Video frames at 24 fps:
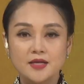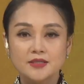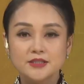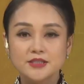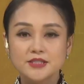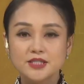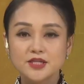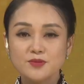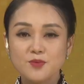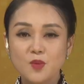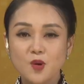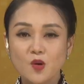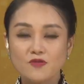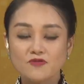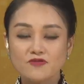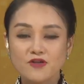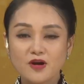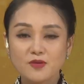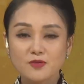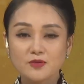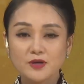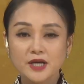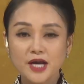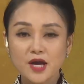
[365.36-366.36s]
Chi bộ
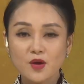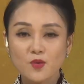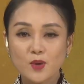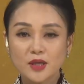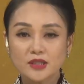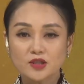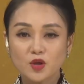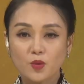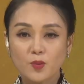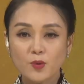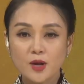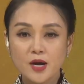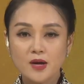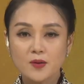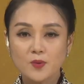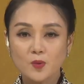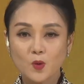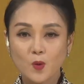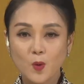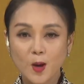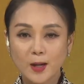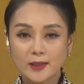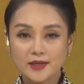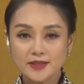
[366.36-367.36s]
phòng kết quả tổng hợp
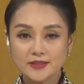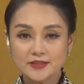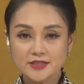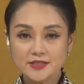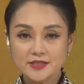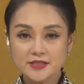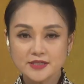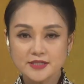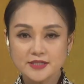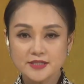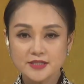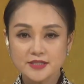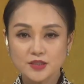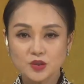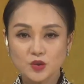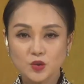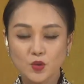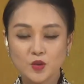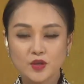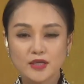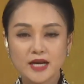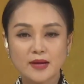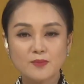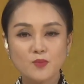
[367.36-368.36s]
quản lý chất lượng
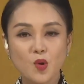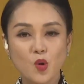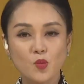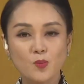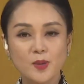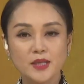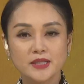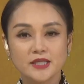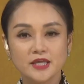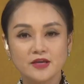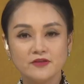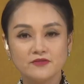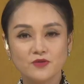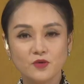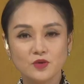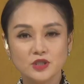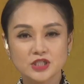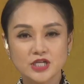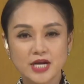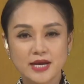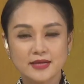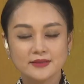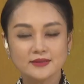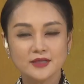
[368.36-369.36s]
thuộc Đảng bộ Bệnh viện Phụ
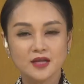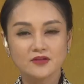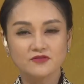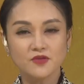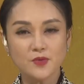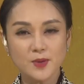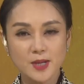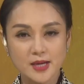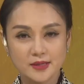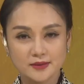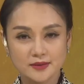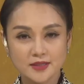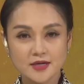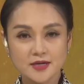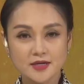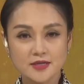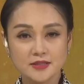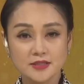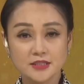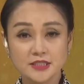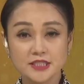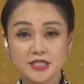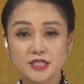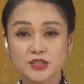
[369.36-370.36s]
sản thành phố Cần Thơ
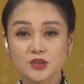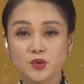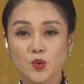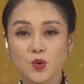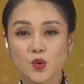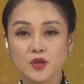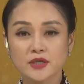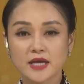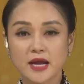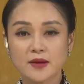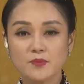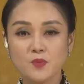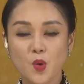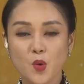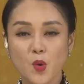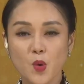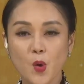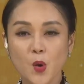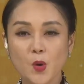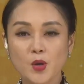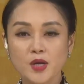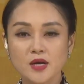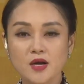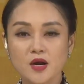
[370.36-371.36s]
trực thuộc Đảng bộ
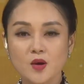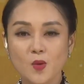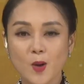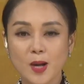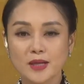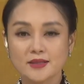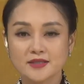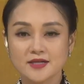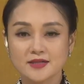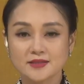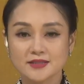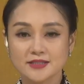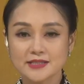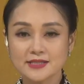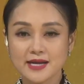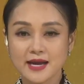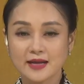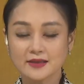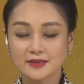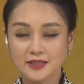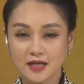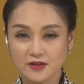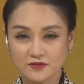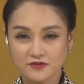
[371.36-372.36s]
khối cơ quan dân chính
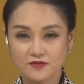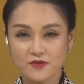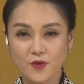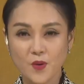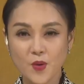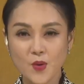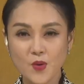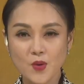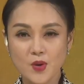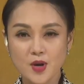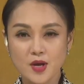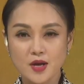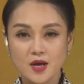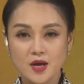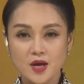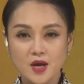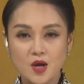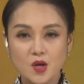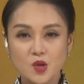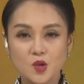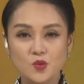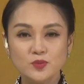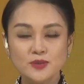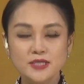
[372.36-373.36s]
đảng thành phố
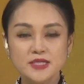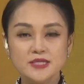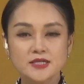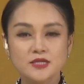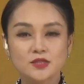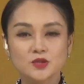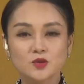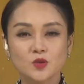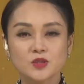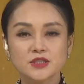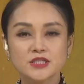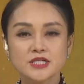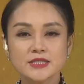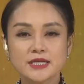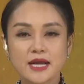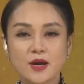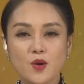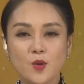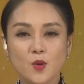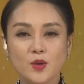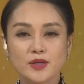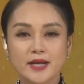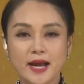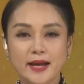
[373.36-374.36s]
cũng vừa tổ chức Đại
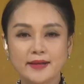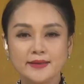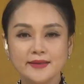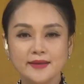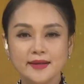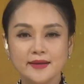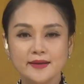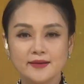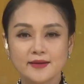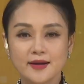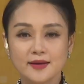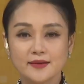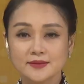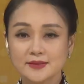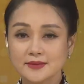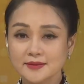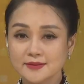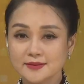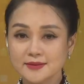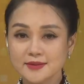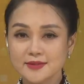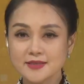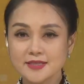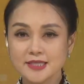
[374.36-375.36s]
hội đảng viên lần thứ
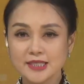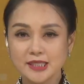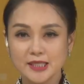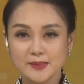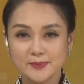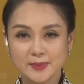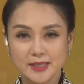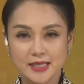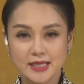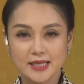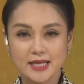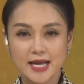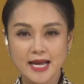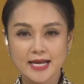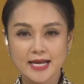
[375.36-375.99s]
tư nhiệm kỳ